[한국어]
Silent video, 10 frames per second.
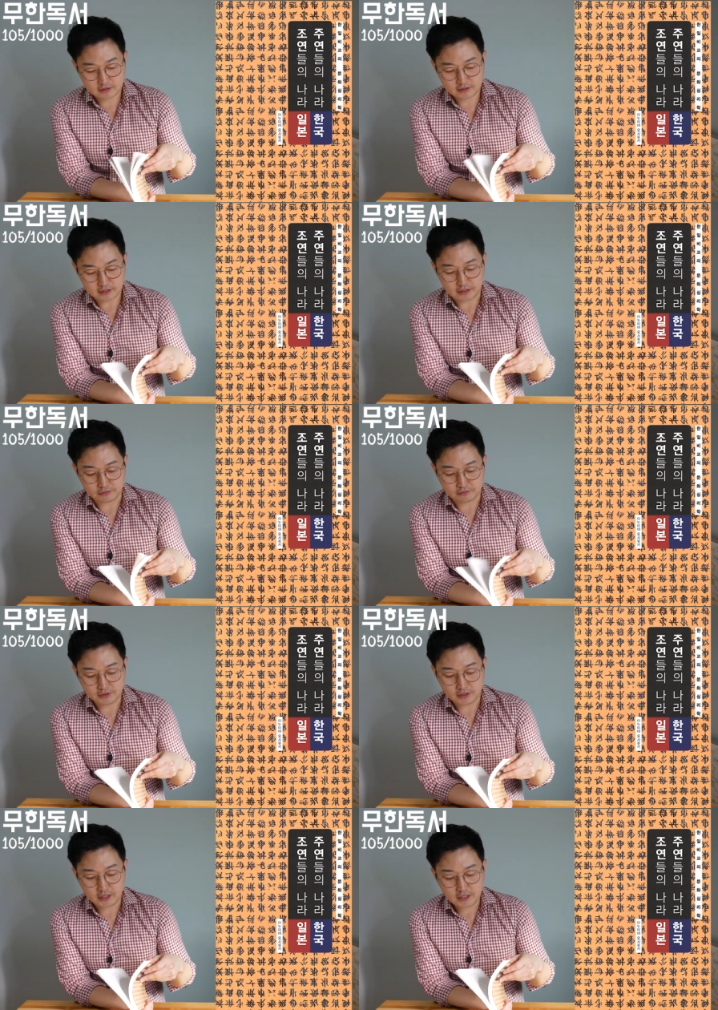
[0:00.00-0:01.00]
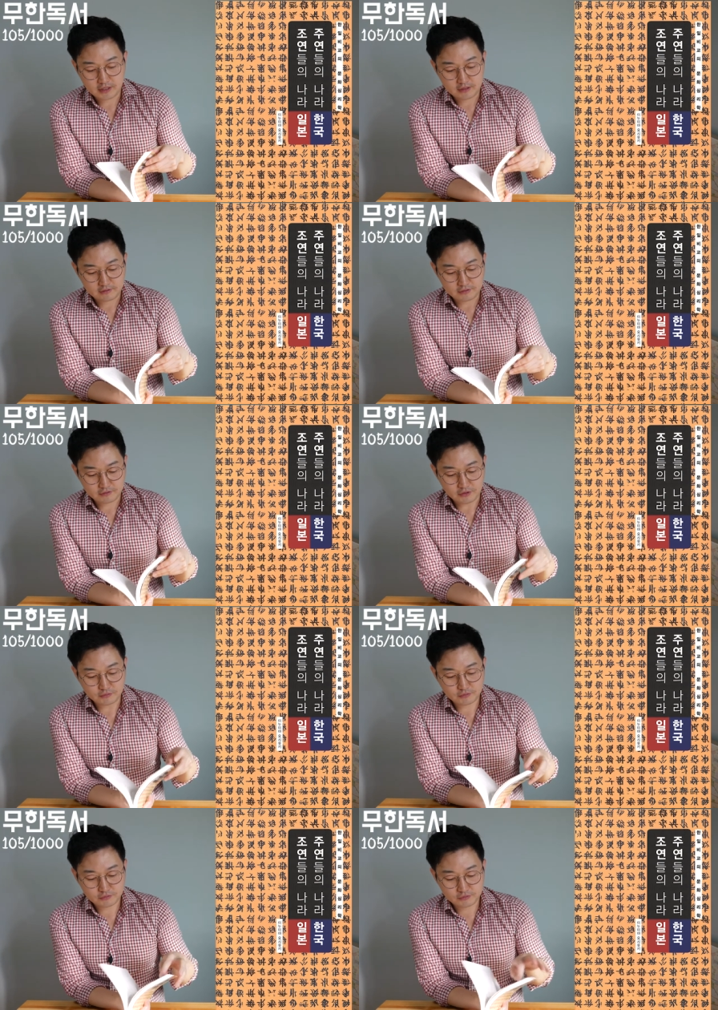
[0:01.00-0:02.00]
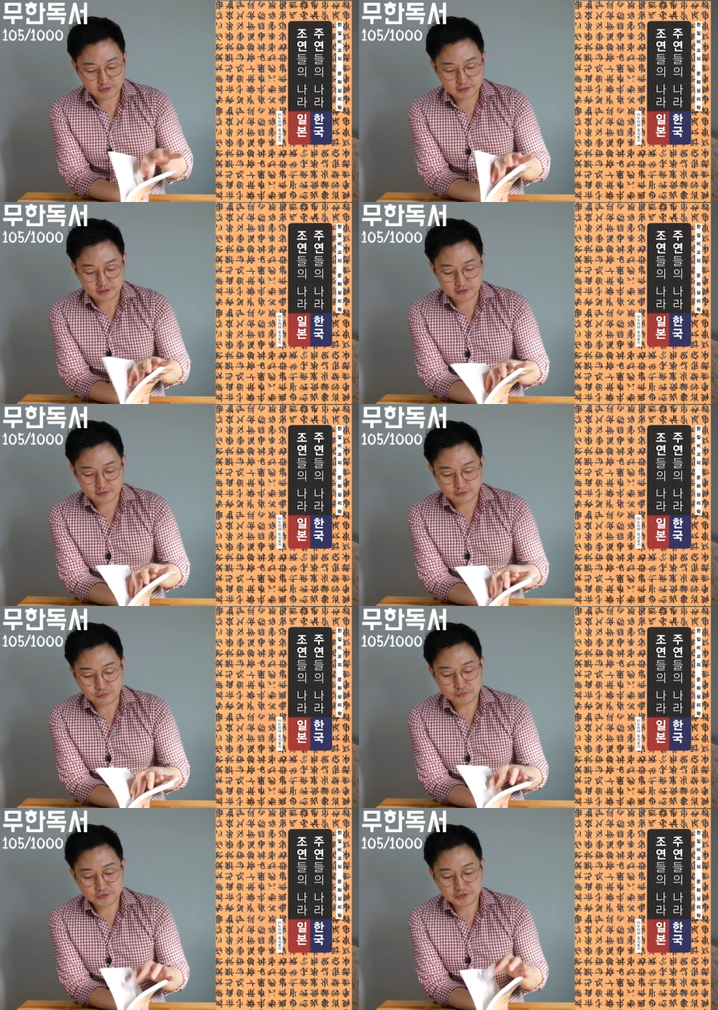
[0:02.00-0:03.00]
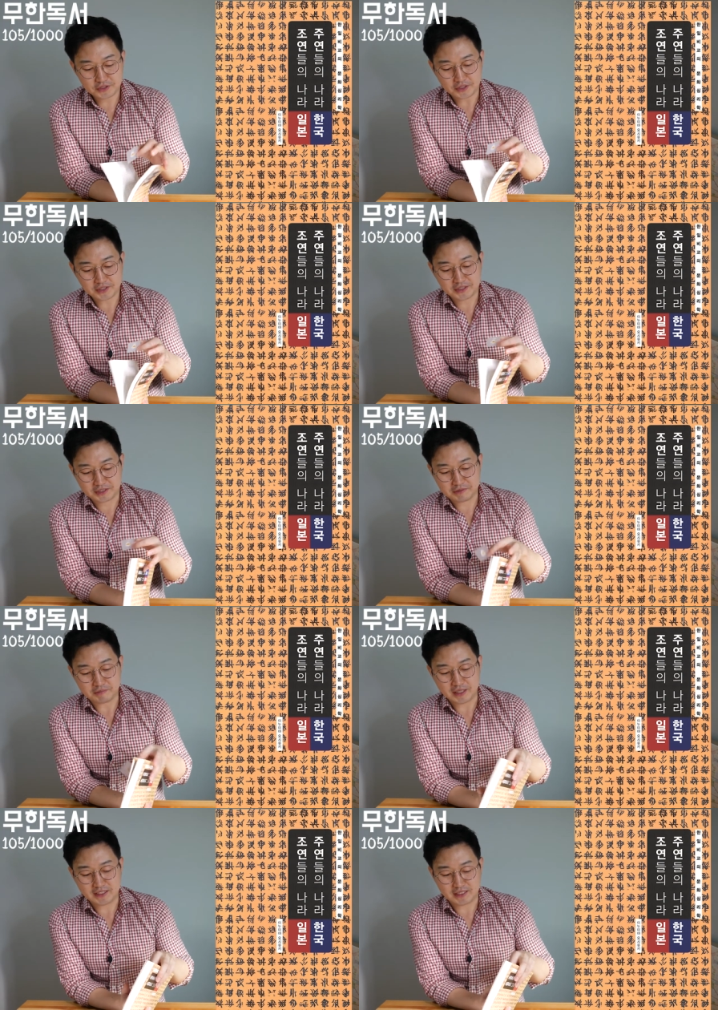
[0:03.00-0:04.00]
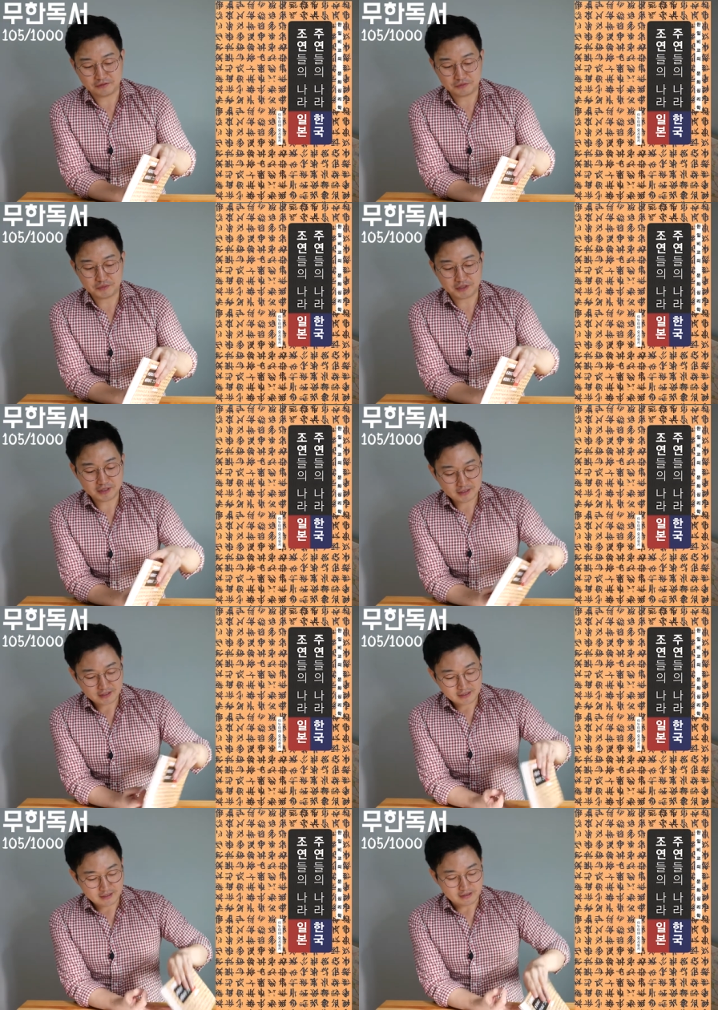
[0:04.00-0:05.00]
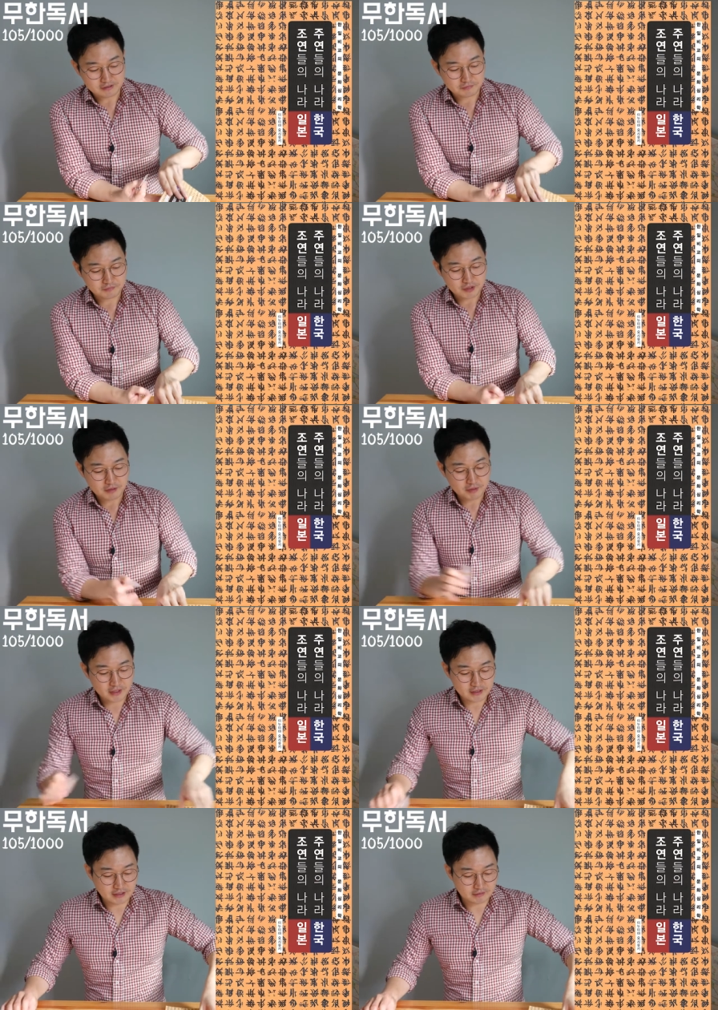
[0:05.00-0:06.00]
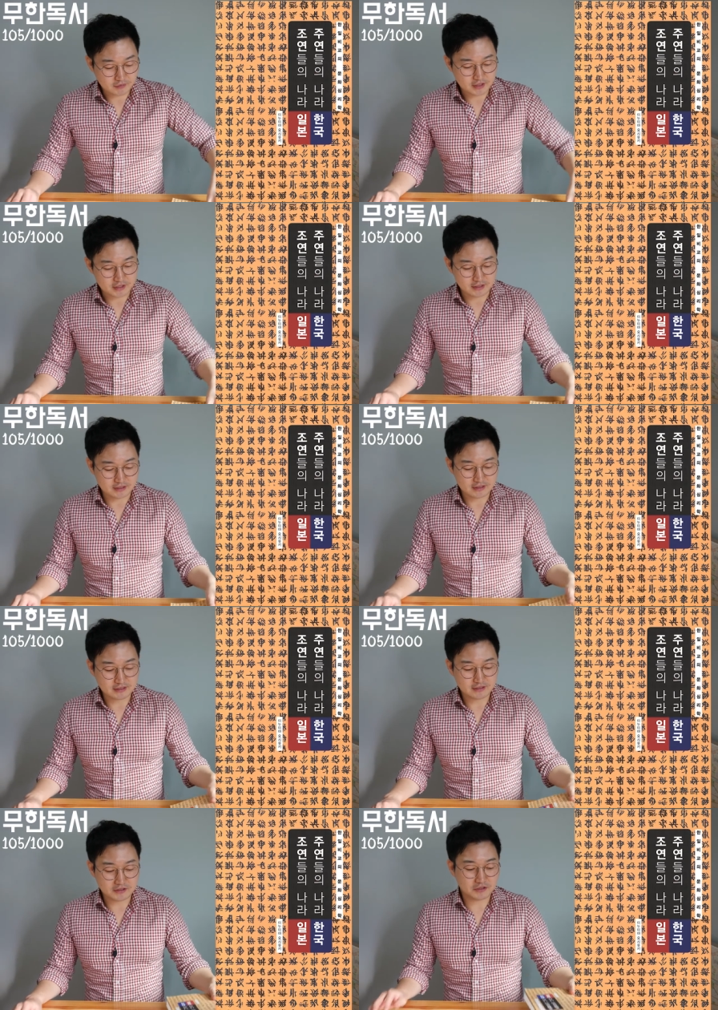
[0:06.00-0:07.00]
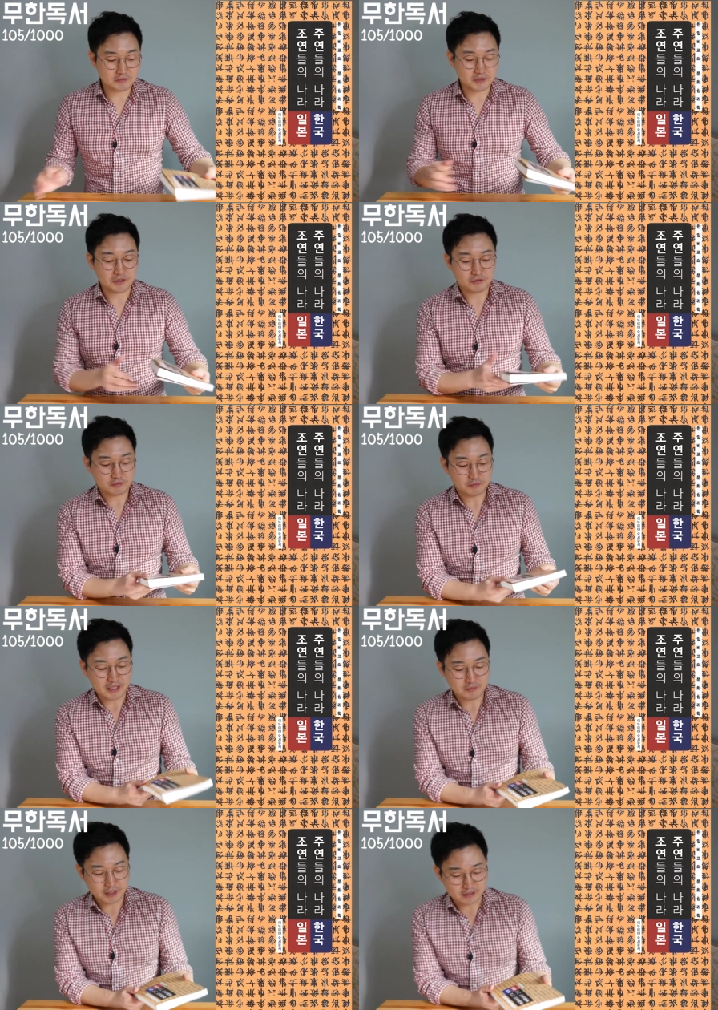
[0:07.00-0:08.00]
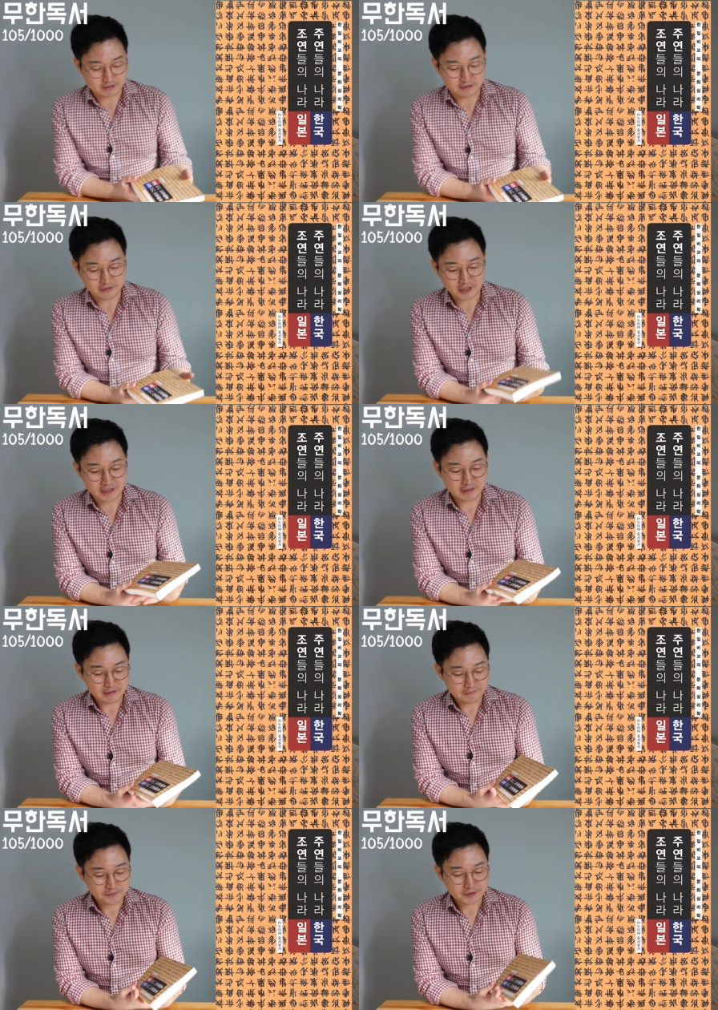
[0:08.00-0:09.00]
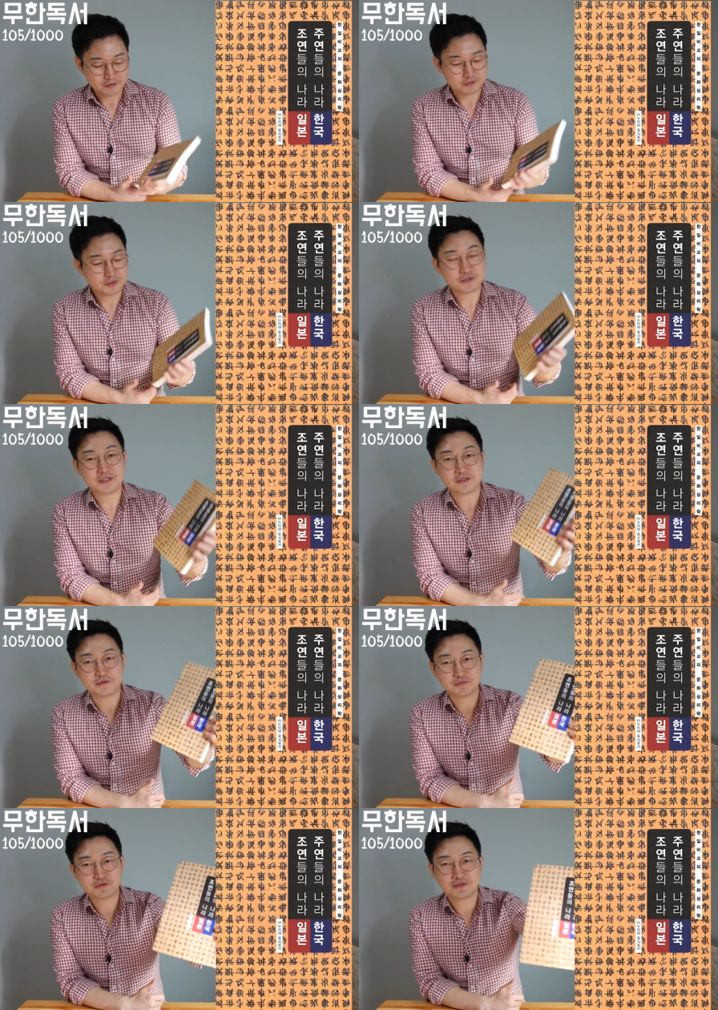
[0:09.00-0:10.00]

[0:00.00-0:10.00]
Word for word: 자료고요. 그리고 너무 그 논문적인 느낌이 많이 나요. 좀 더 일반 사람들이 읽기 쉽게 쓰셨으면 좀 많이 팔렸을 건데 그리고 표지가 너무